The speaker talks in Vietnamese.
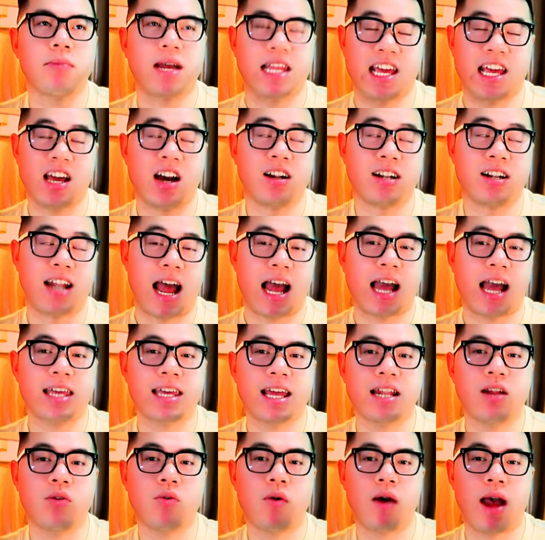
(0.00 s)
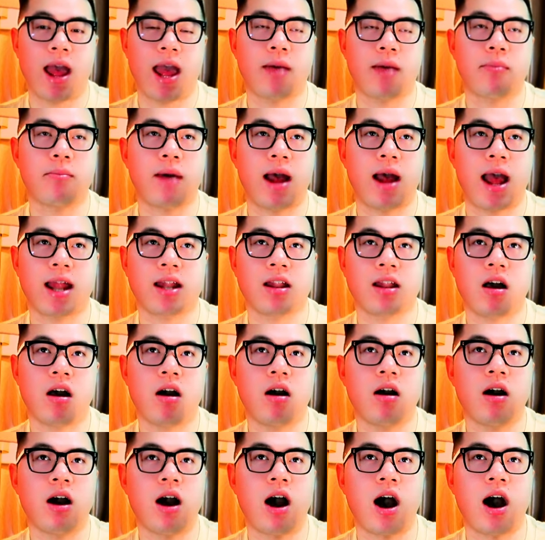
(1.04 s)
bạn chỉ cần đặt cái chai nước hoa mà
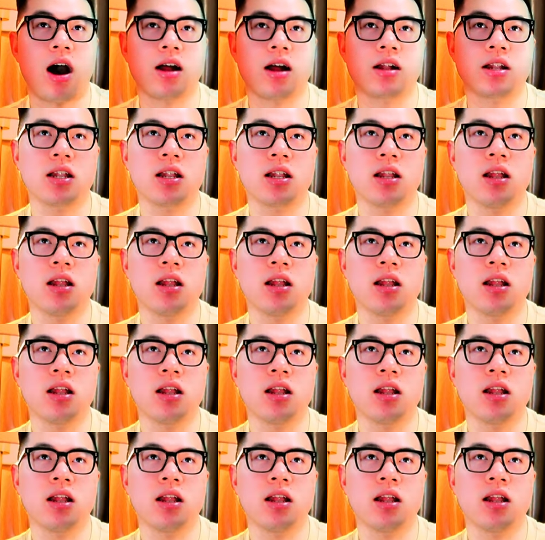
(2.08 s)
nó ở